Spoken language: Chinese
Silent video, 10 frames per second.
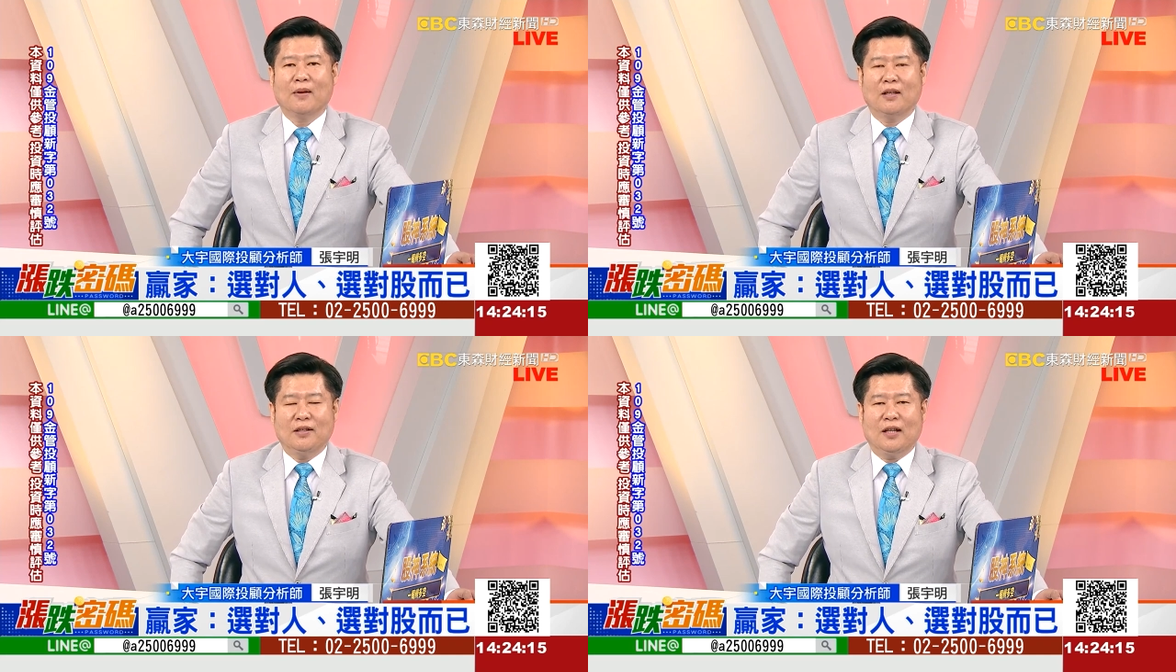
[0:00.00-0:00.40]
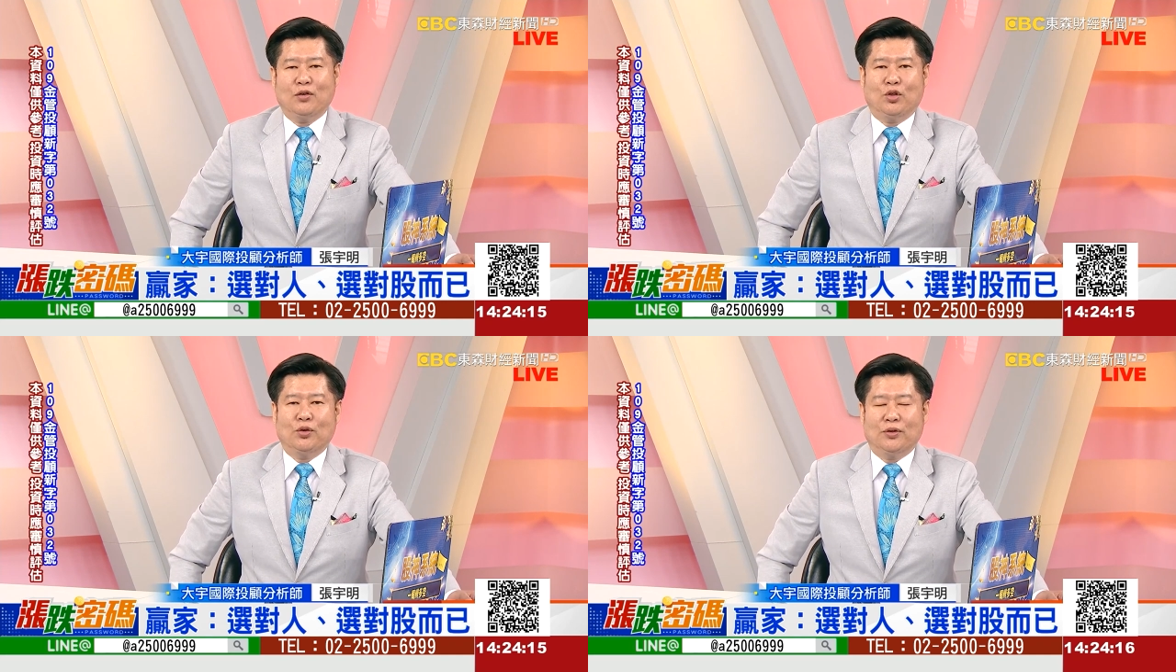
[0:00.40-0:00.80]
赢家
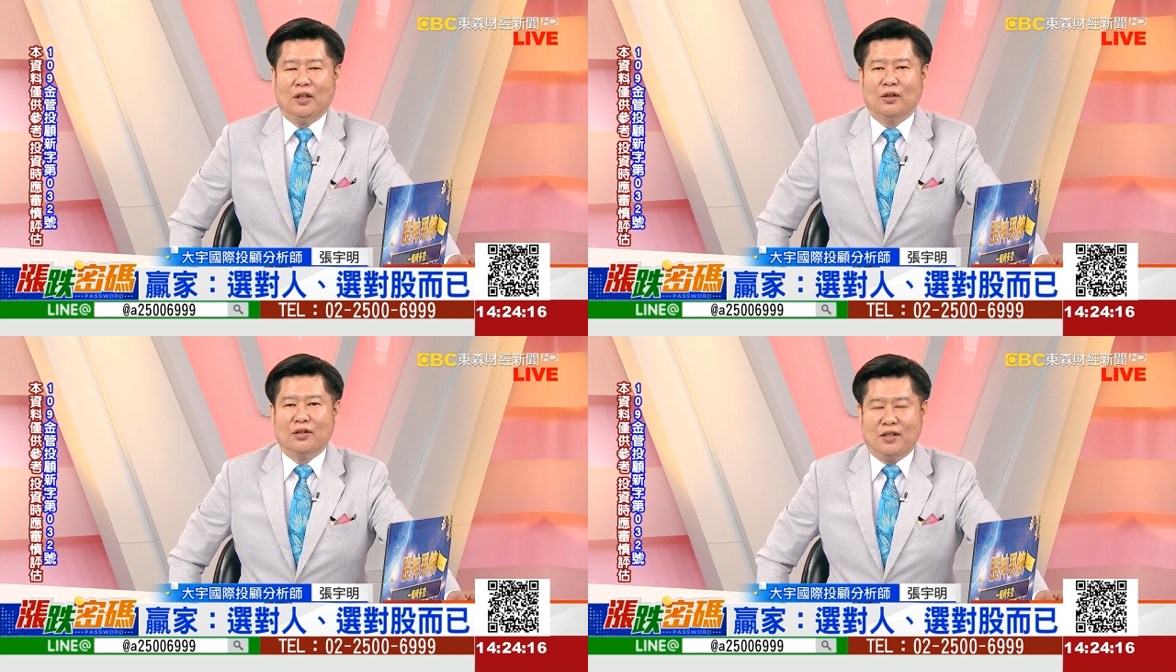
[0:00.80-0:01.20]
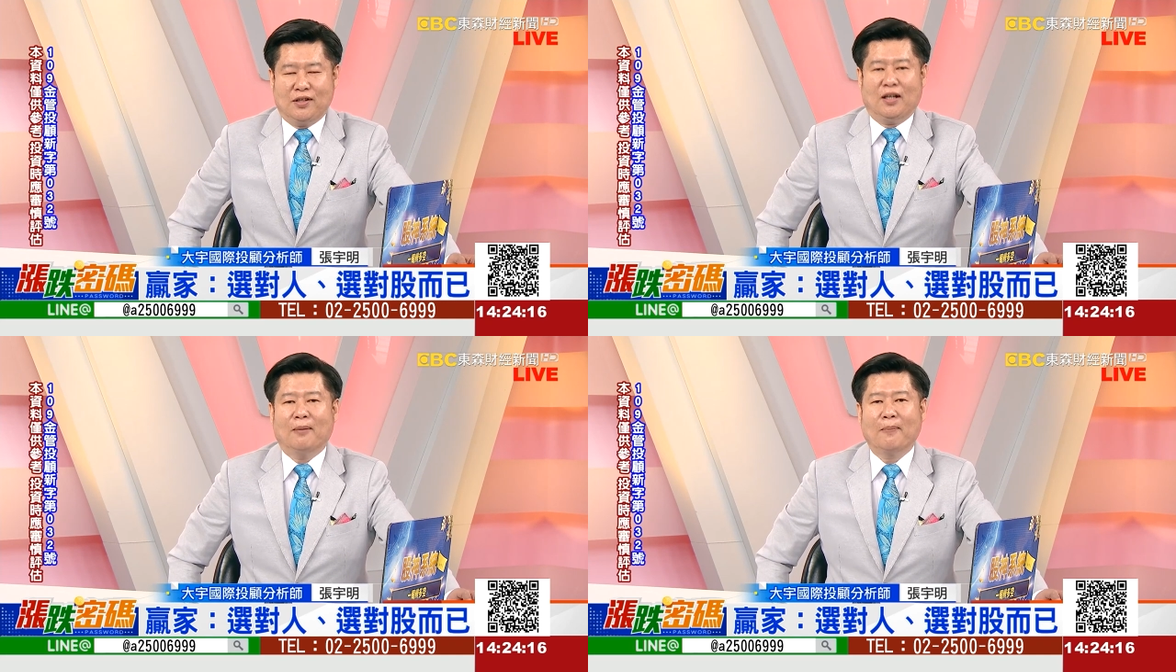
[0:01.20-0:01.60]
选股一定要有技
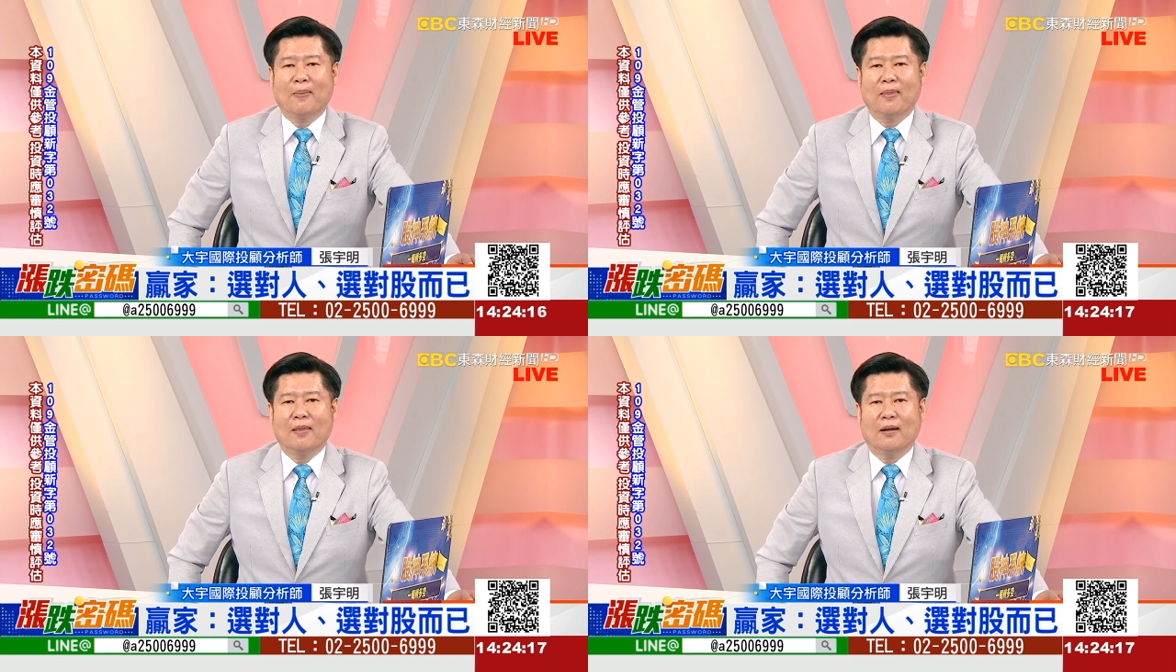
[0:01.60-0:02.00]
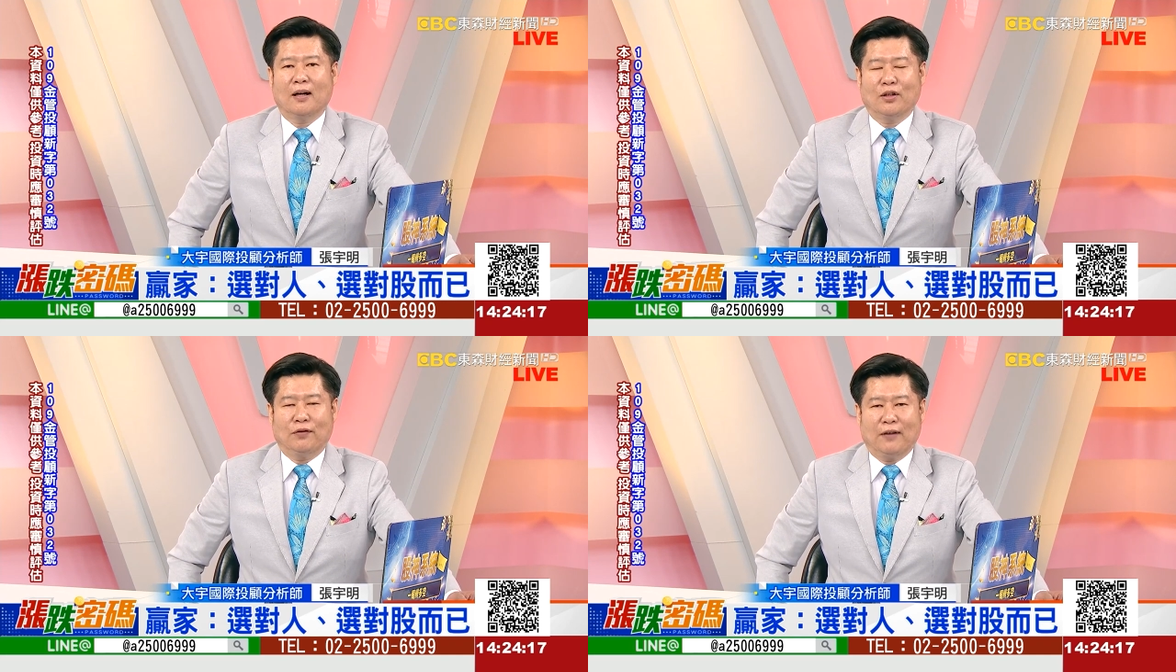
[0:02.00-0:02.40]
巧
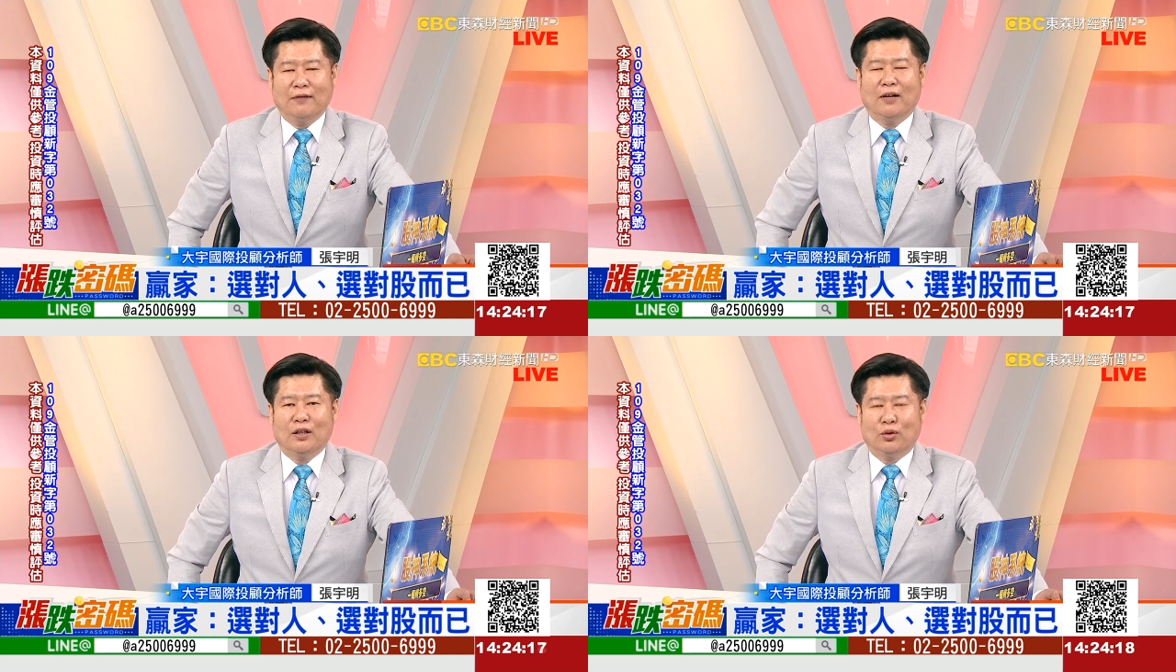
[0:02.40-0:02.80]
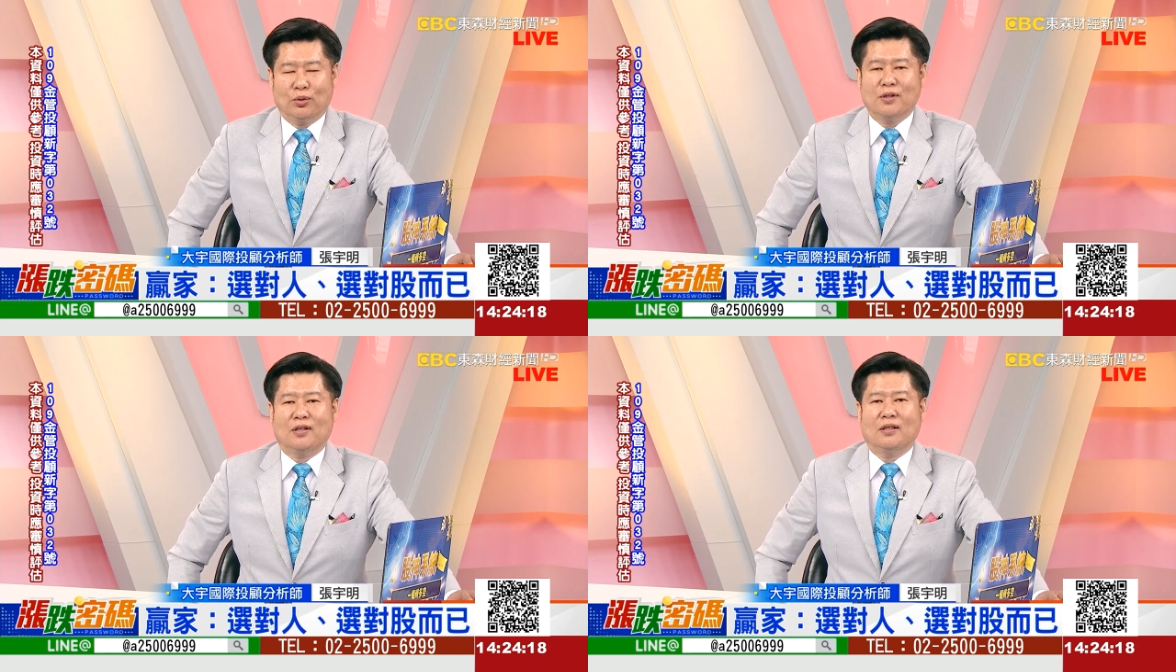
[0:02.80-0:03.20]
啊，有方法、有
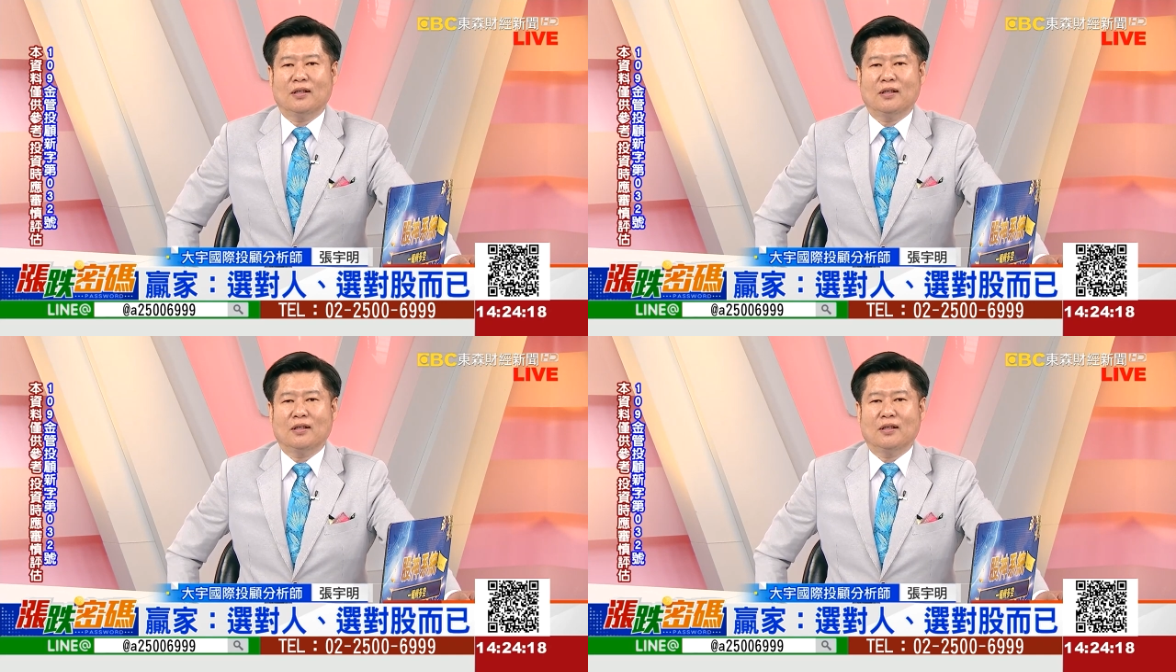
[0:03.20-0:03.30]
逻辑。